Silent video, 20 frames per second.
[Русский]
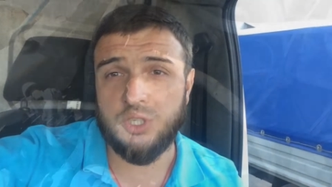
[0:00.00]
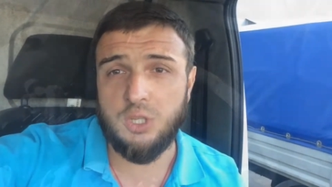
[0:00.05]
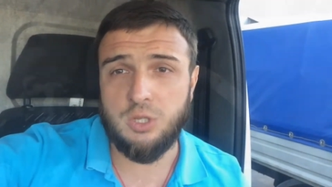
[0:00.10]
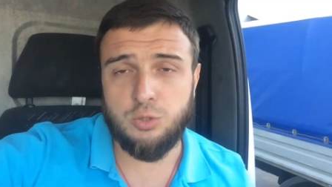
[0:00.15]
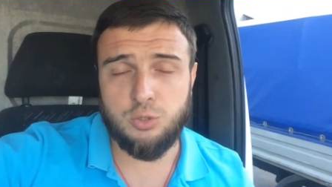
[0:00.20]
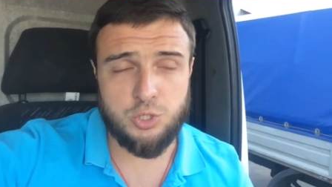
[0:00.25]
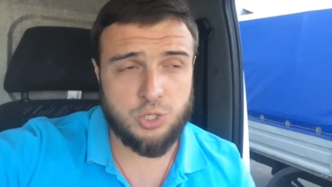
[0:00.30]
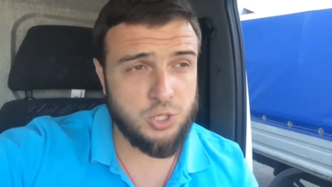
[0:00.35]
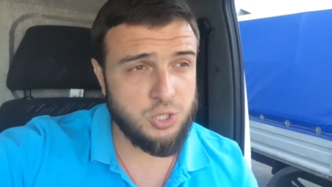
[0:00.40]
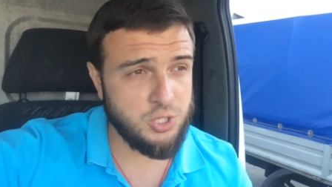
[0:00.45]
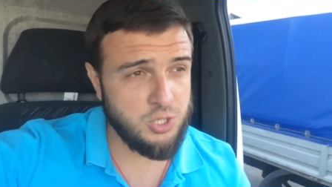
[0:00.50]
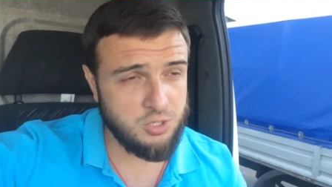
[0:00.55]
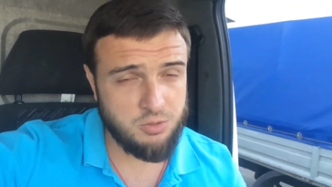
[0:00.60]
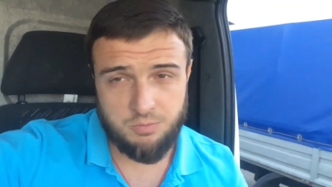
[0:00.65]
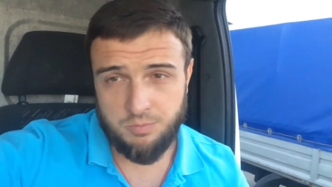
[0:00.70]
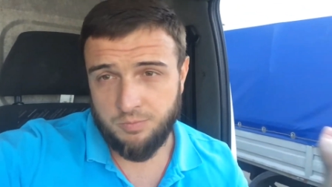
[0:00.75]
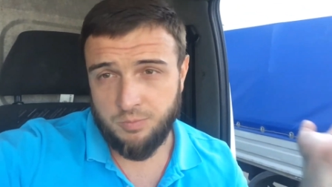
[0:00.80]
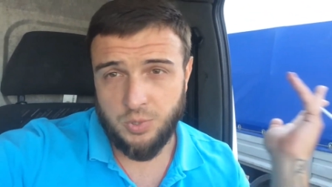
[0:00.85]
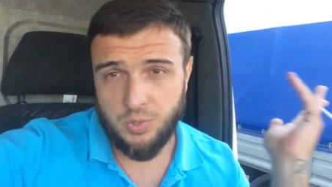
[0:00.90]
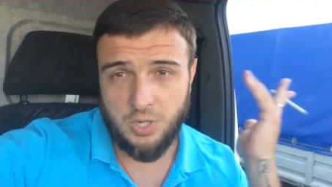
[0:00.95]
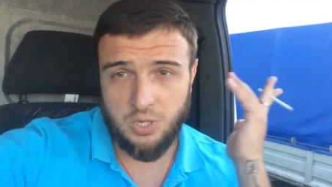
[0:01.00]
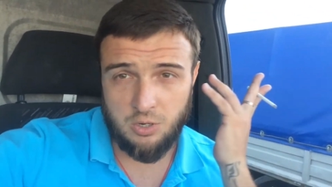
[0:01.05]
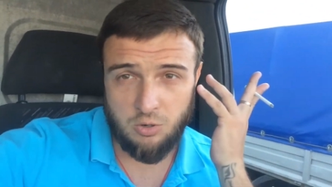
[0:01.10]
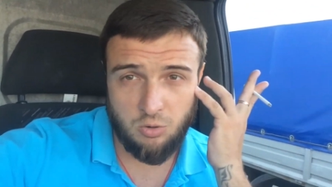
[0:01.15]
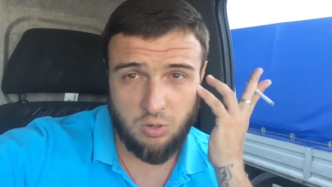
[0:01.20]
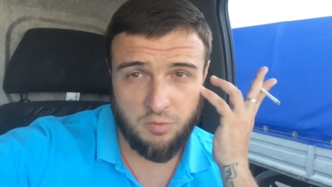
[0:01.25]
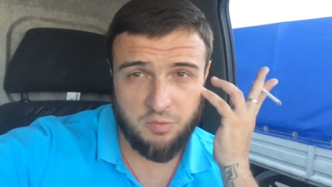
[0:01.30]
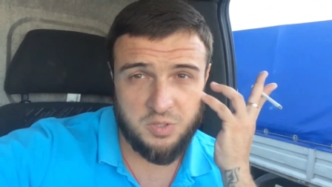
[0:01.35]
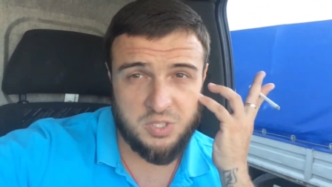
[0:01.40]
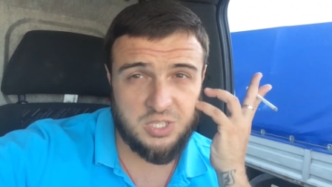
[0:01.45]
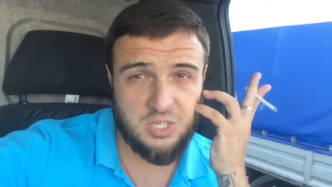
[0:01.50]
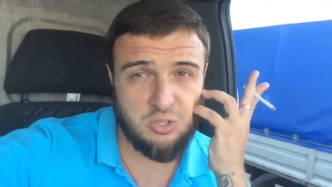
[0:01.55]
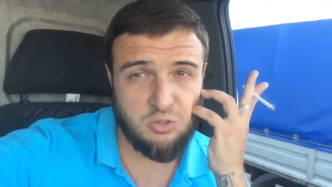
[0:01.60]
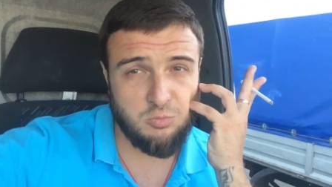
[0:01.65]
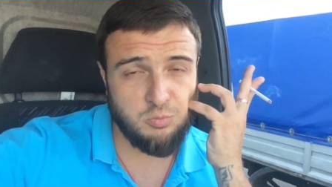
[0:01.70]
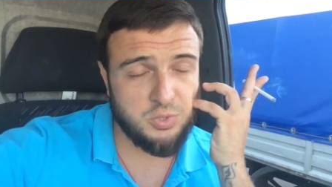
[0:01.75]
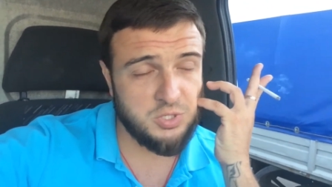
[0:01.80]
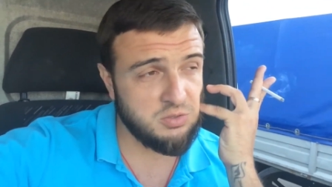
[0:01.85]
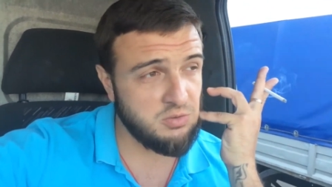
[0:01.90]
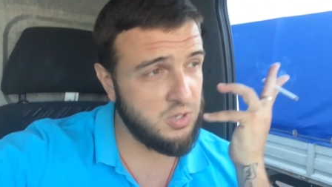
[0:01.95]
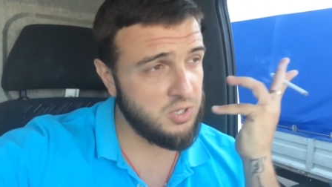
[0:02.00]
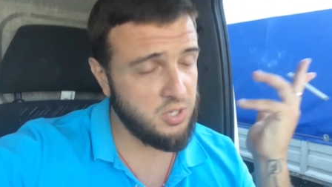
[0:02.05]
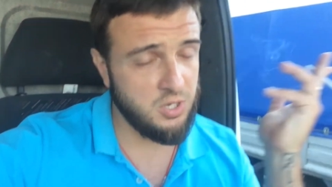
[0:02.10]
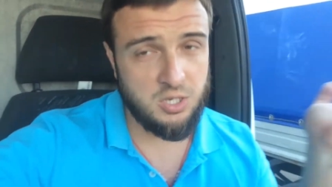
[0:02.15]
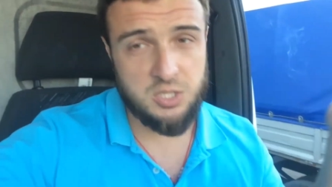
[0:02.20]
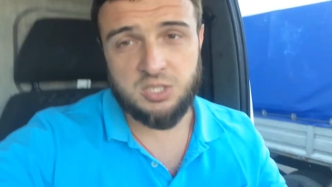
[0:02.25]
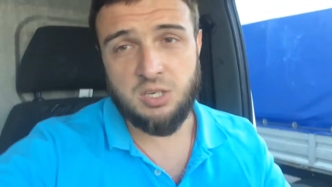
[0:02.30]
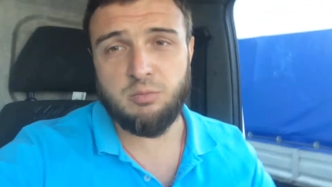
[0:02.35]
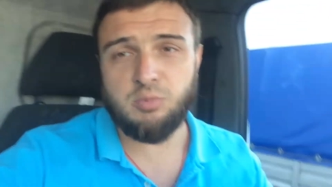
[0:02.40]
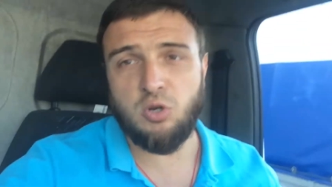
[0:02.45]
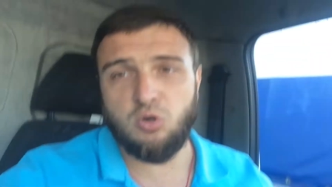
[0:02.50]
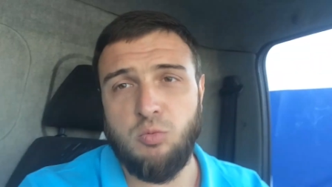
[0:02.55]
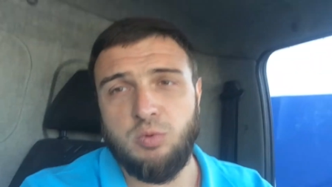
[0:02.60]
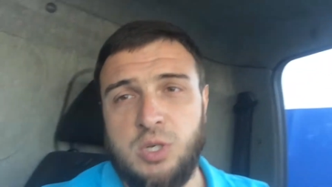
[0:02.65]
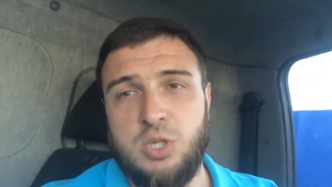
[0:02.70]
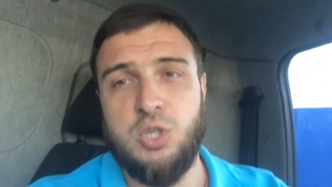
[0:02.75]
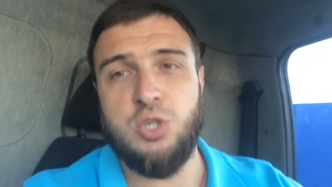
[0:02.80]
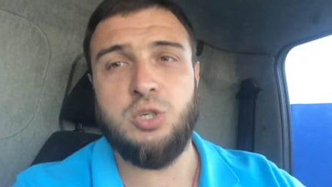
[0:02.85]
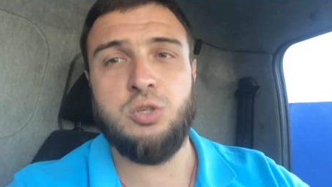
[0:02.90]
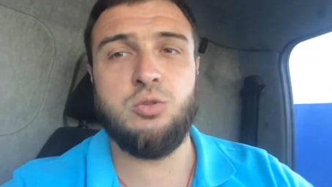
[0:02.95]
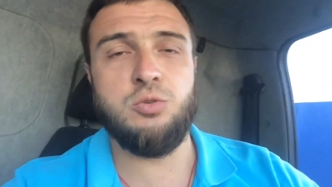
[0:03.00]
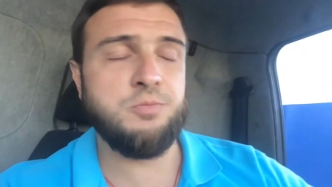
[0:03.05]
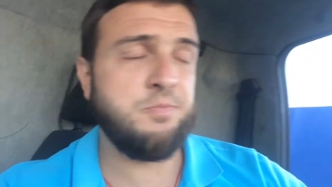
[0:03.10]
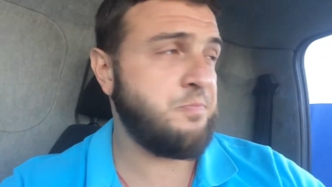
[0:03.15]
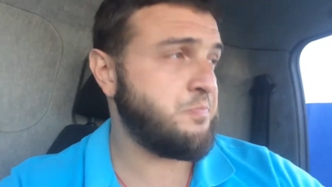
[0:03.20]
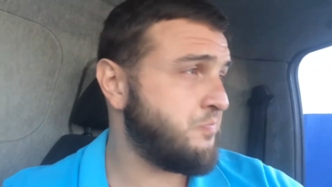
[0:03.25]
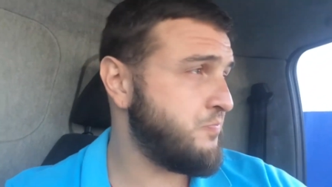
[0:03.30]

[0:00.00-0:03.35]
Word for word: следующий день приехал к официалам, позвонили, забрал машину.